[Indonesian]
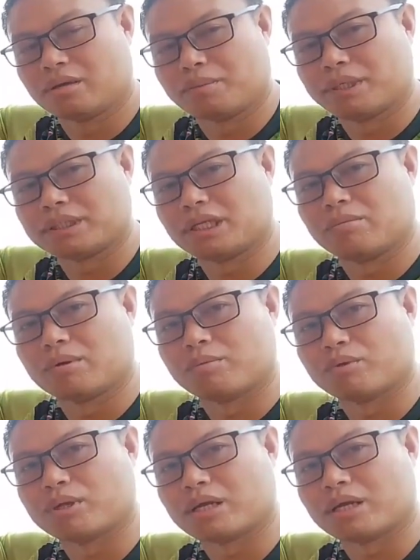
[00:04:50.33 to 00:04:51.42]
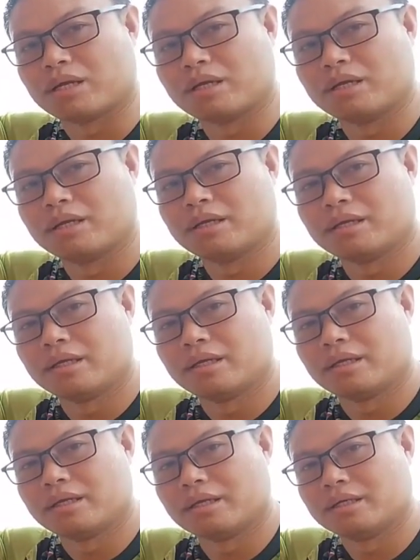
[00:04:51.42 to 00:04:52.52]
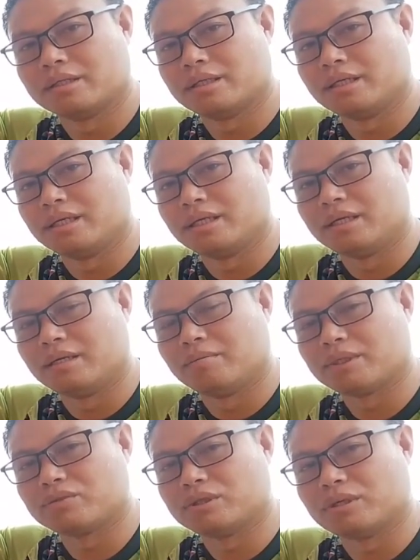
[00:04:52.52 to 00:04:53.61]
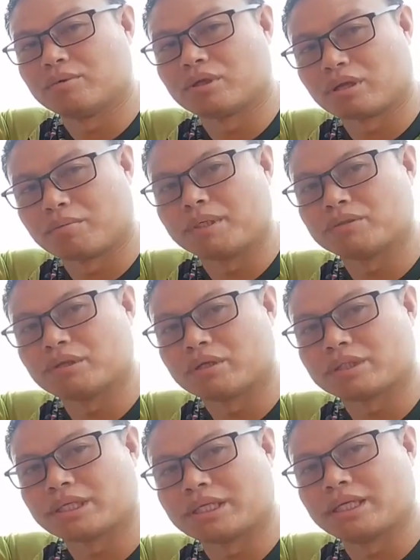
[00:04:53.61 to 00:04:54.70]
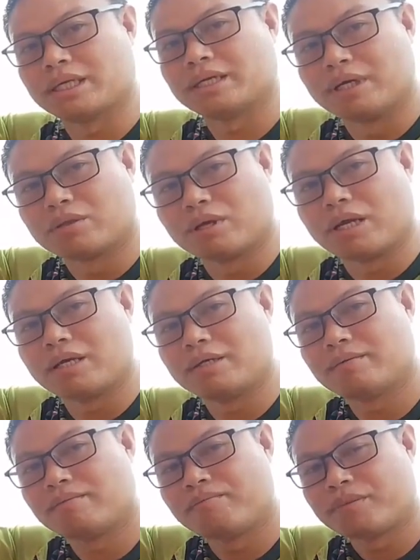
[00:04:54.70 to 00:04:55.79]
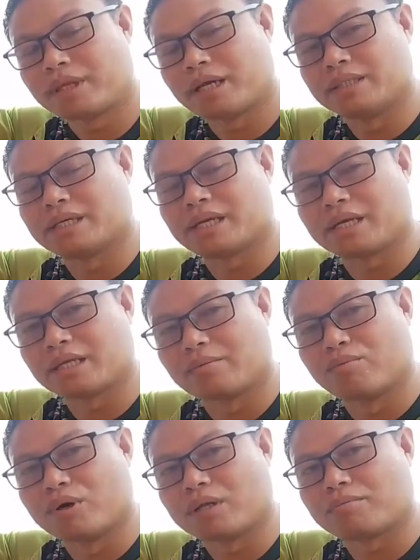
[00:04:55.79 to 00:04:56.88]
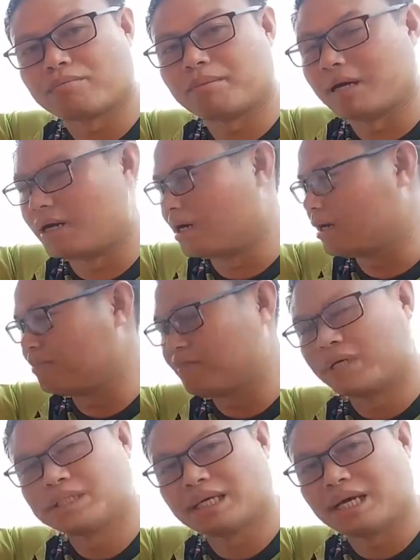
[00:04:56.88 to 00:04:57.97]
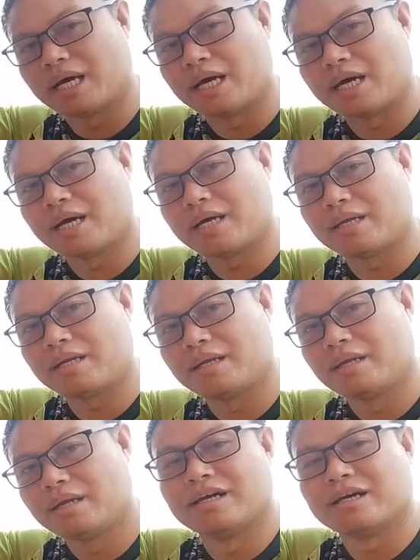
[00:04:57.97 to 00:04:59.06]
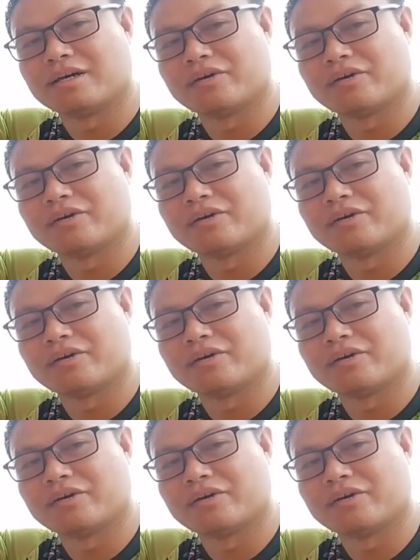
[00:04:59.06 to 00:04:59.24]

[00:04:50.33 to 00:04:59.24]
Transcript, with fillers: kipas tidak berputar nah, jadi maksudnya motor kipas sudah rusak jadi begitulah nah cara kita buat uh, pengesahan uh, ah,